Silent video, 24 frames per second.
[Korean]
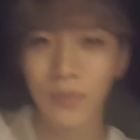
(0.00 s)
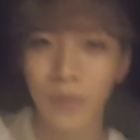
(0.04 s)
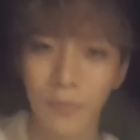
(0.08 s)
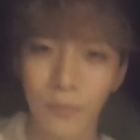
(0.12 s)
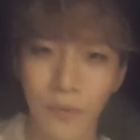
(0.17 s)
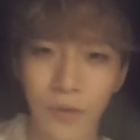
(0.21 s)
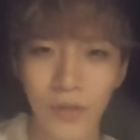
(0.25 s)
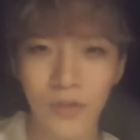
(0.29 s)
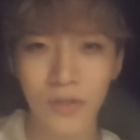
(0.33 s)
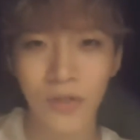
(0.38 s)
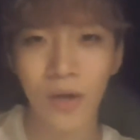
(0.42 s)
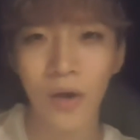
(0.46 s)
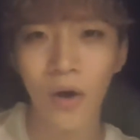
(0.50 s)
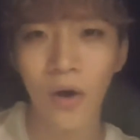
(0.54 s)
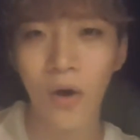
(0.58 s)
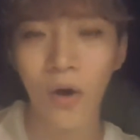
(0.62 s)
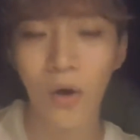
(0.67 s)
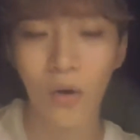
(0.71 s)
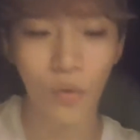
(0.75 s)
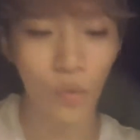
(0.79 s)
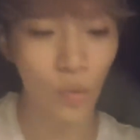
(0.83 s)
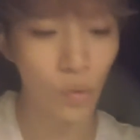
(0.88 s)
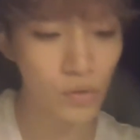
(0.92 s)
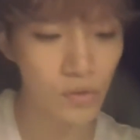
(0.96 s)

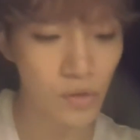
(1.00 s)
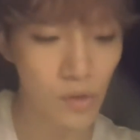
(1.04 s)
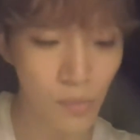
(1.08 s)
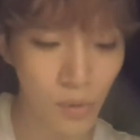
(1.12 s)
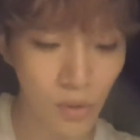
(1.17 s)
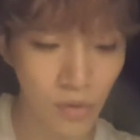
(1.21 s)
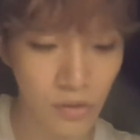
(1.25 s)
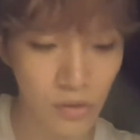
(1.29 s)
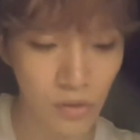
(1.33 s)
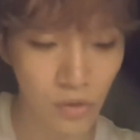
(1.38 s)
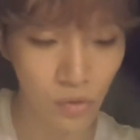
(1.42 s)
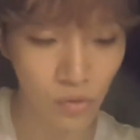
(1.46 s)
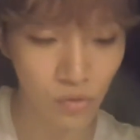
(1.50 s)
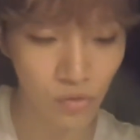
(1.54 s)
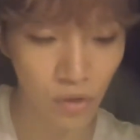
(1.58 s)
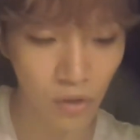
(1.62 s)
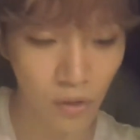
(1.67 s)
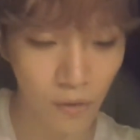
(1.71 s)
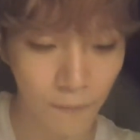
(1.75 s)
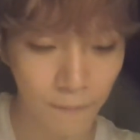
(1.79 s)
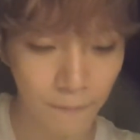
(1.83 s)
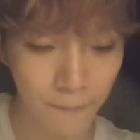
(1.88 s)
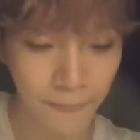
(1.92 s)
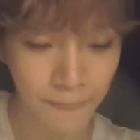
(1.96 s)
프레셔 곡 설명은 이렇고요.
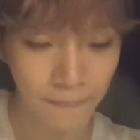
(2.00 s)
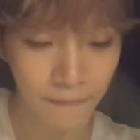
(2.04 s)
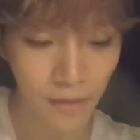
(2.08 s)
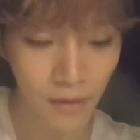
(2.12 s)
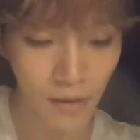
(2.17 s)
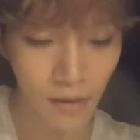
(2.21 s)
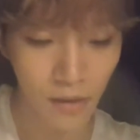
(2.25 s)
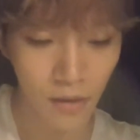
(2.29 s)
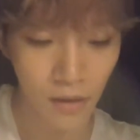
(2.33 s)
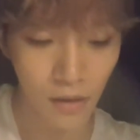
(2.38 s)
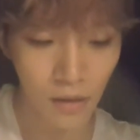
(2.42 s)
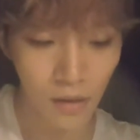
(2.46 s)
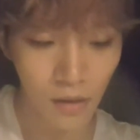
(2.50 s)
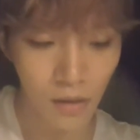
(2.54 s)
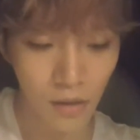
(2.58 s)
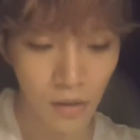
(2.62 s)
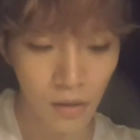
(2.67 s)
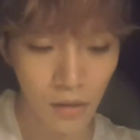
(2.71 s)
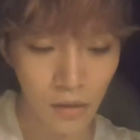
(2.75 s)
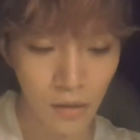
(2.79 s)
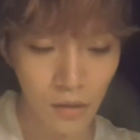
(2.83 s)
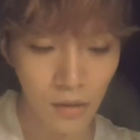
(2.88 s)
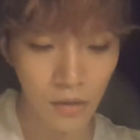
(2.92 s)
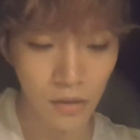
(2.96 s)

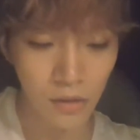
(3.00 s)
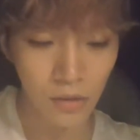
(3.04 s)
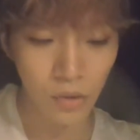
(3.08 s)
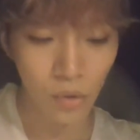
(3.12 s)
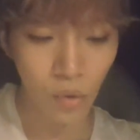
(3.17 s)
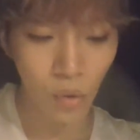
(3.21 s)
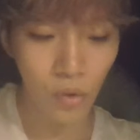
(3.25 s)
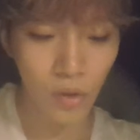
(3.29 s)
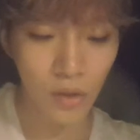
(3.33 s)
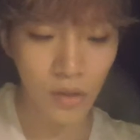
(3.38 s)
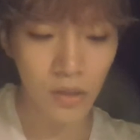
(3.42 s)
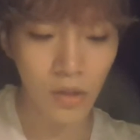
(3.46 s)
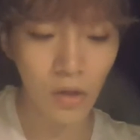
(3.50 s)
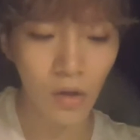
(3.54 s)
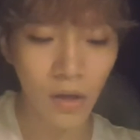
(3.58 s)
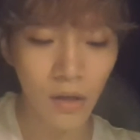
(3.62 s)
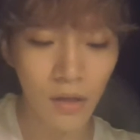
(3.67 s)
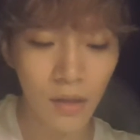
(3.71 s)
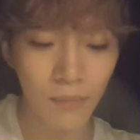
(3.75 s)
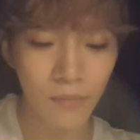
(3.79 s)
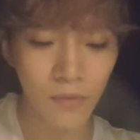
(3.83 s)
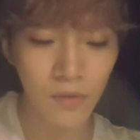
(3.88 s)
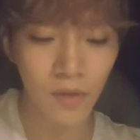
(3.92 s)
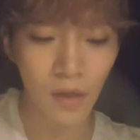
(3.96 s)
또 기억에
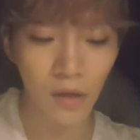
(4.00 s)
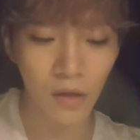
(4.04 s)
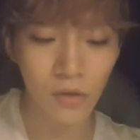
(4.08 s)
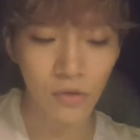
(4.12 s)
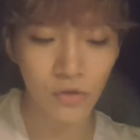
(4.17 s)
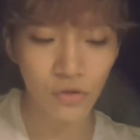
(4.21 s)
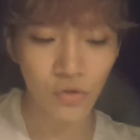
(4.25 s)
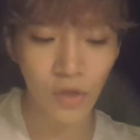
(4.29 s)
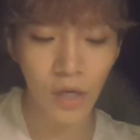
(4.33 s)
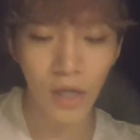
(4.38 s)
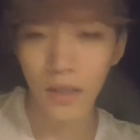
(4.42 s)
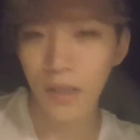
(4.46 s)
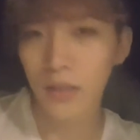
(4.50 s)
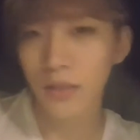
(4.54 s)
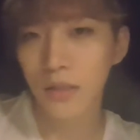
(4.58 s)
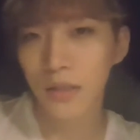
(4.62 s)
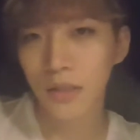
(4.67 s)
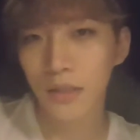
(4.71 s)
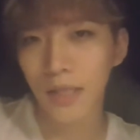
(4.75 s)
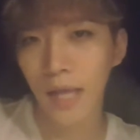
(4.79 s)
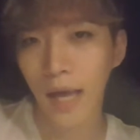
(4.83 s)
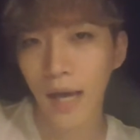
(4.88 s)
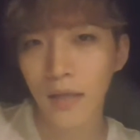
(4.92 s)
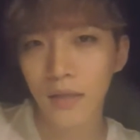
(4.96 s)
남는 댓글 중
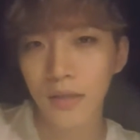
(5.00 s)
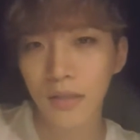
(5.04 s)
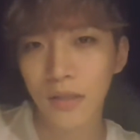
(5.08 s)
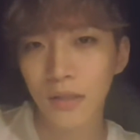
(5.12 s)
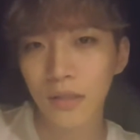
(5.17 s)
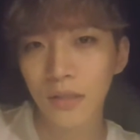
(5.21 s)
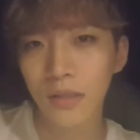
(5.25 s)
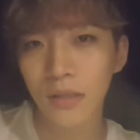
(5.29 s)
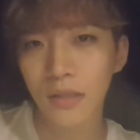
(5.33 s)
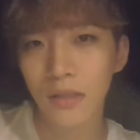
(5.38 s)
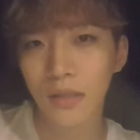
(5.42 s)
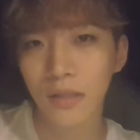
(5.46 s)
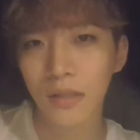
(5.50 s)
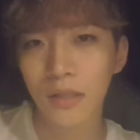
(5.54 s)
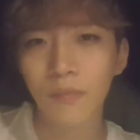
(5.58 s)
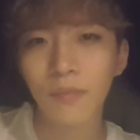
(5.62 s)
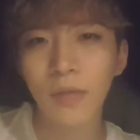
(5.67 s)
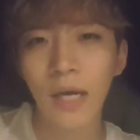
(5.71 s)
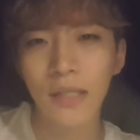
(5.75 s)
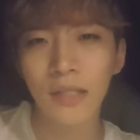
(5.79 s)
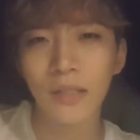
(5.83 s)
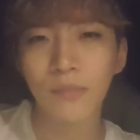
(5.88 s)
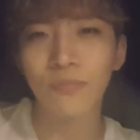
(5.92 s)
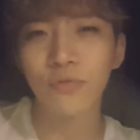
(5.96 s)
하나는 당신을 지금
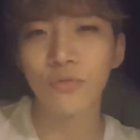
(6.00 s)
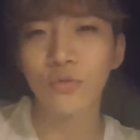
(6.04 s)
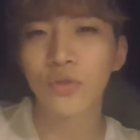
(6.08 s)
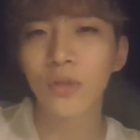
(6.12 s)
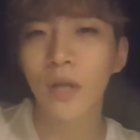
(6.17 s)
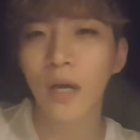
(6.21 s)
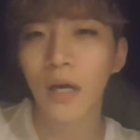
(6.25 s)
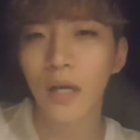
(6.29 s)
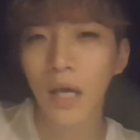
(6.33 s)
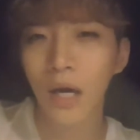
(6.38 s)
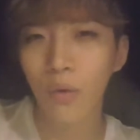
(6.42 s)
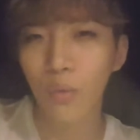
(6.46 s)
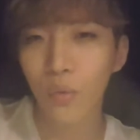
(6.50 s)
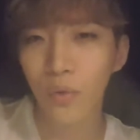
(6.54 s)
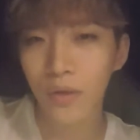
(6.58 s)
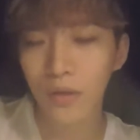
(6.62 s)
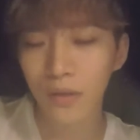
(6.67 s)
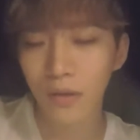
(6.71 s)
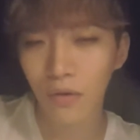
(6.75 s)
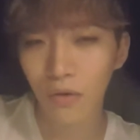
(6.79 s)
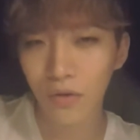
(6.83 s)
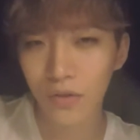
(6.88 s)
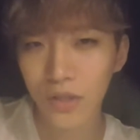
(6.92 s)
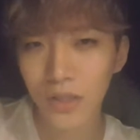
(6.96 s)
가장 불타게 하고
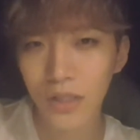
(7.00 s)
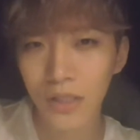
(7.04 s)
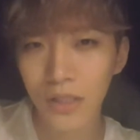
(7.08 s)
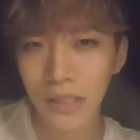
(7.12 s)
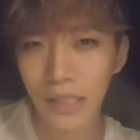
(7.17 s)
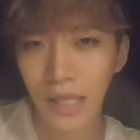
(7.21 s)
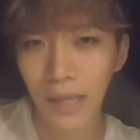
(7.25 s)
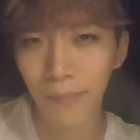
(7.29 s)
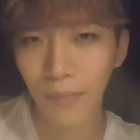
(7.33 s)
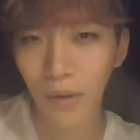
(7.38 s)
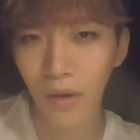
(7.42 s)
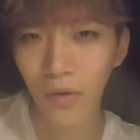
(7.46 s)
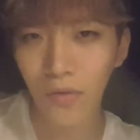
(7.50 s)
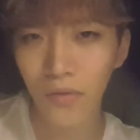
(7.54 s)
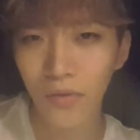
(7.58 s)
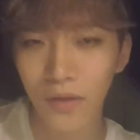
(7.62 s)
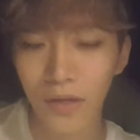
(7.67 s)
있는 것이 있다면?